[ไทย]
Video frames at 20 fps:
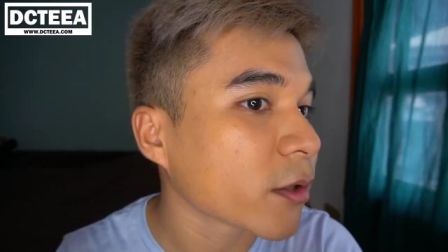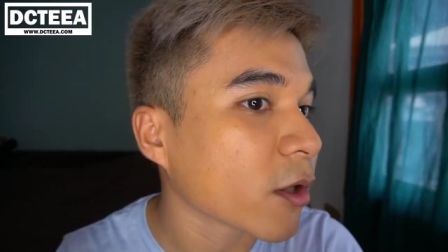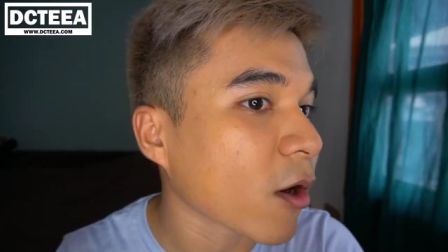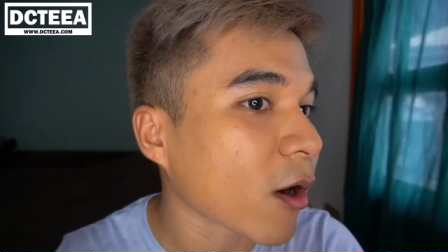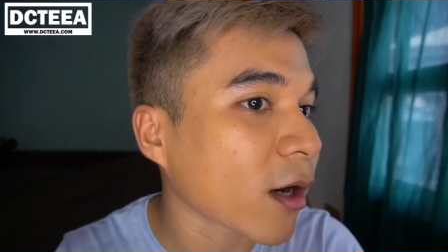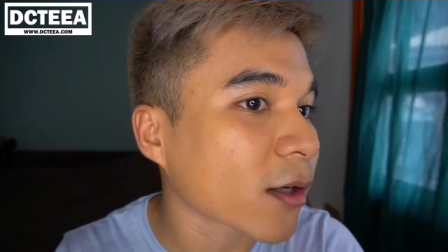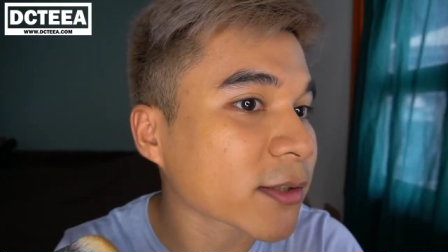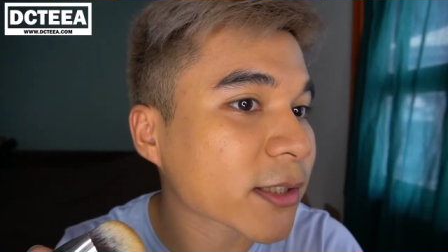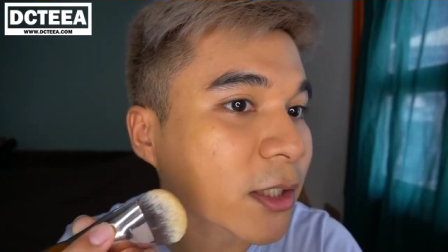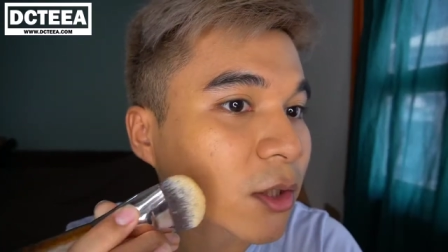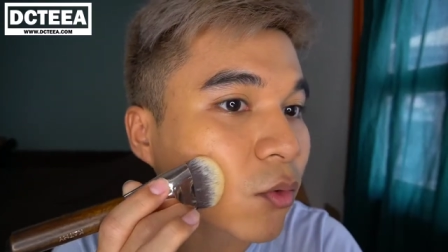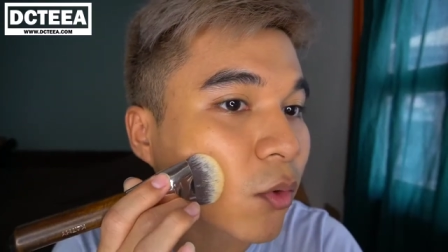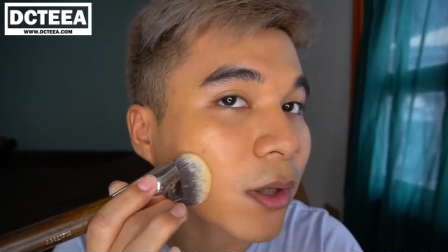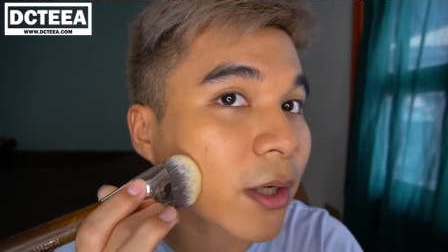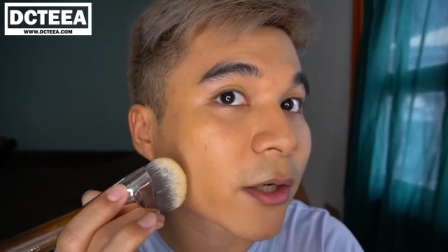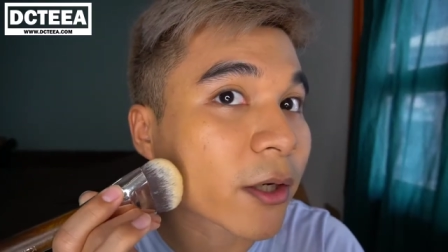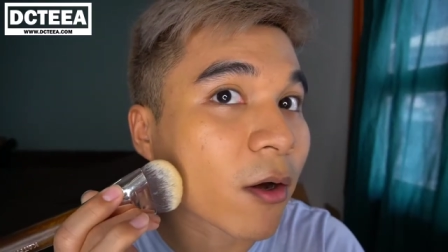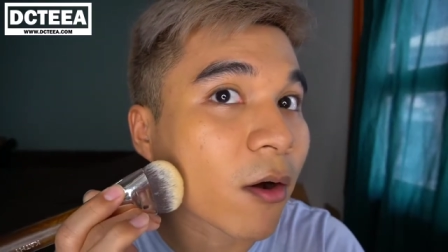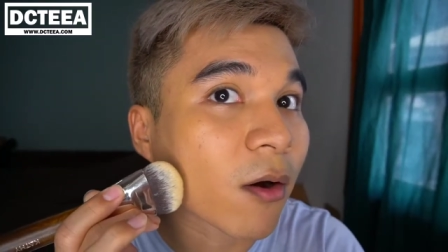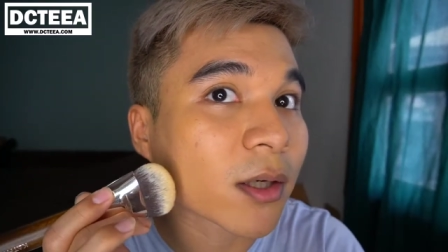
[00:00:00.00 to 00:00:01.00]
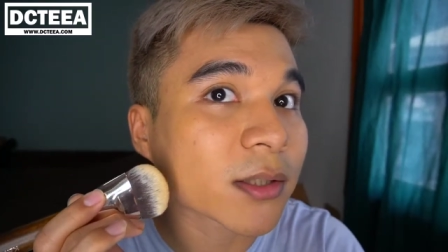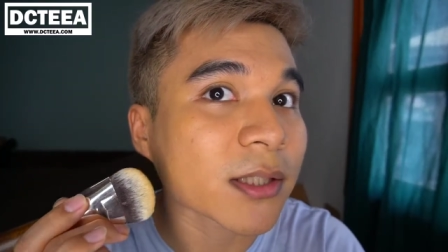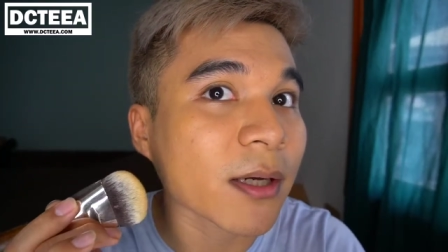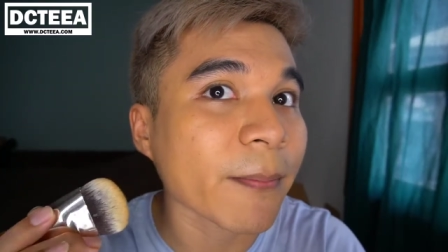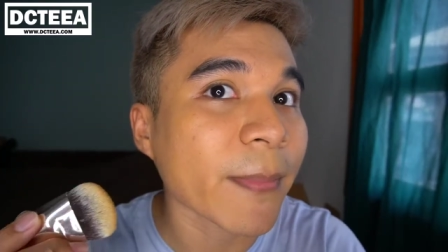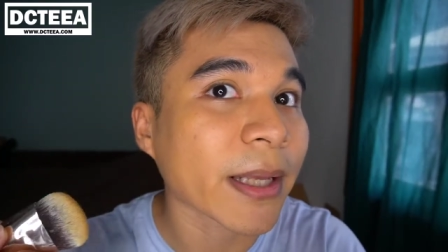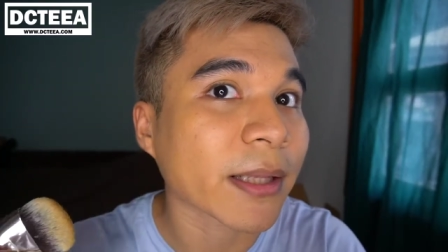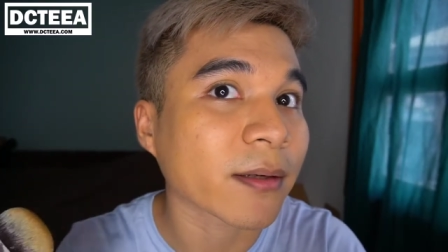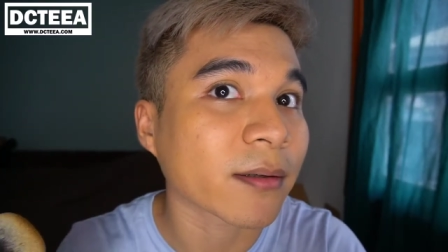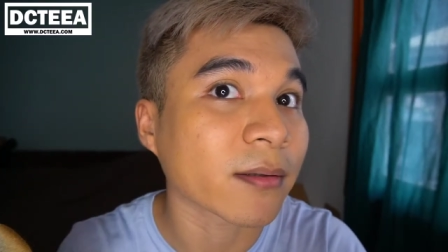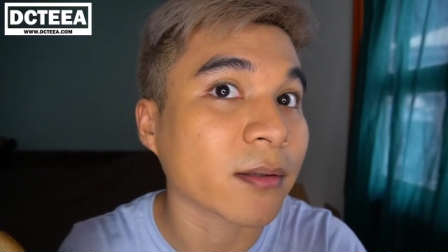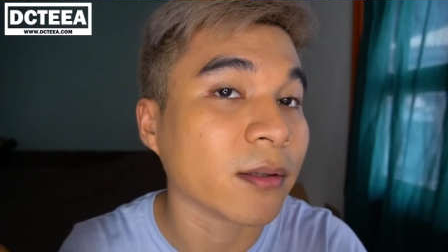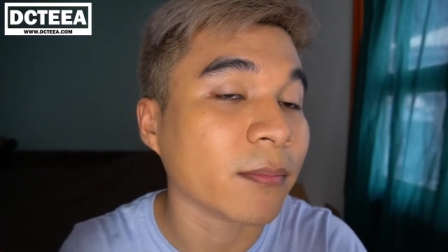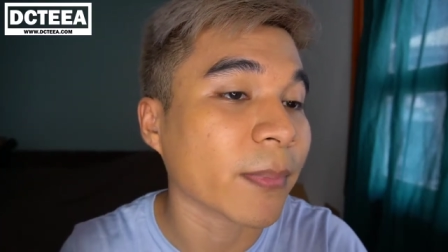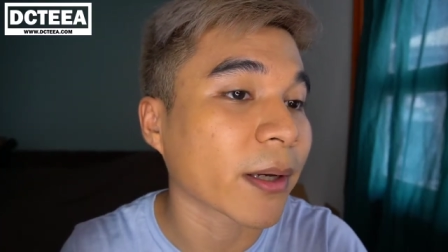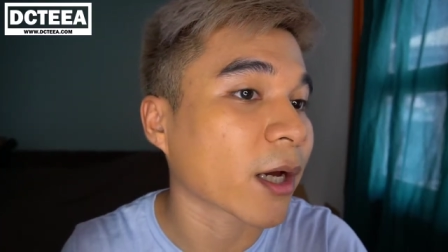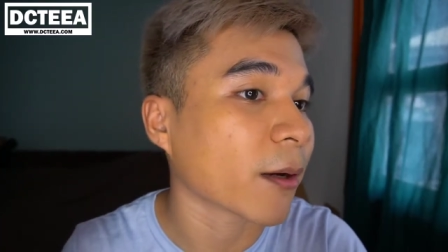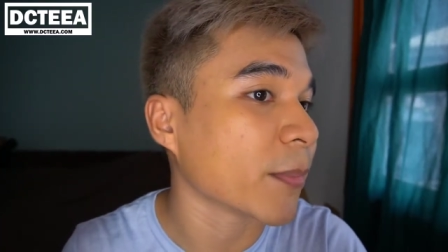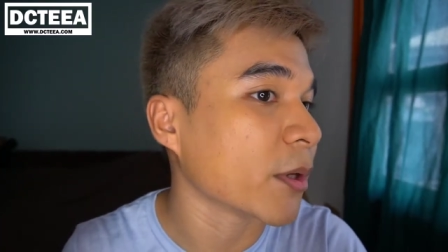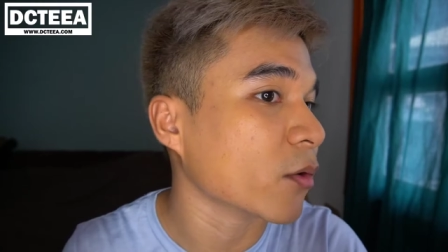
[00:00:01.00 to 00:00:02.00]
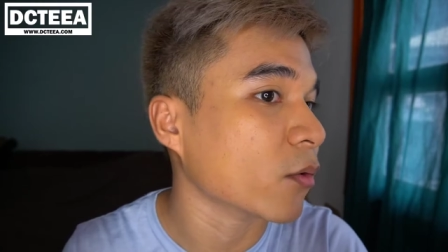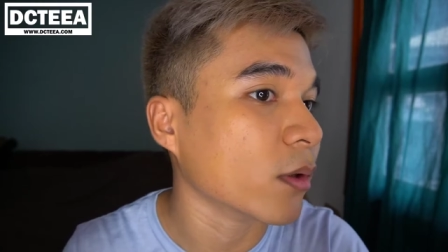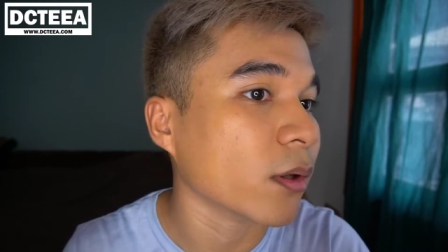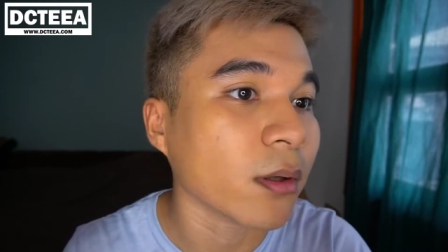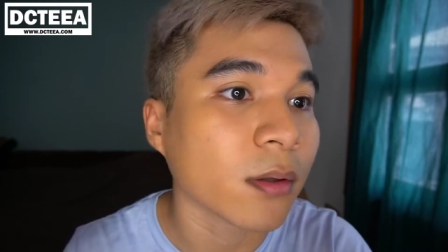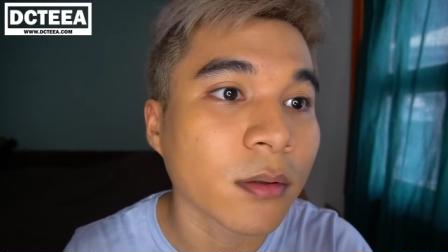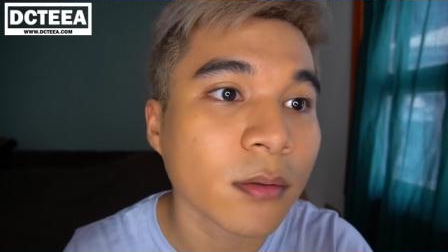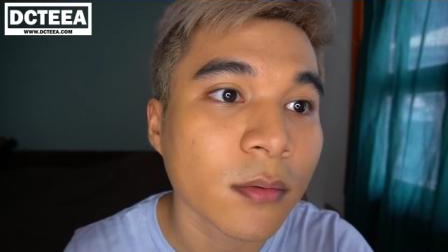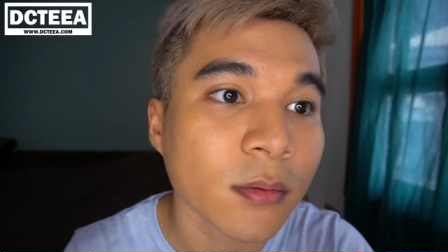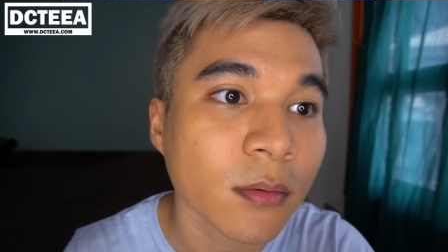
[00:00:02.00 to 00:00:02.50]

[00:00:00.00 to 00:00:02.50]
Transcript: น้องเขาเซ็ตตัวแล้วน้องเขาจะแมตต์กลืนไปกับผิวเลย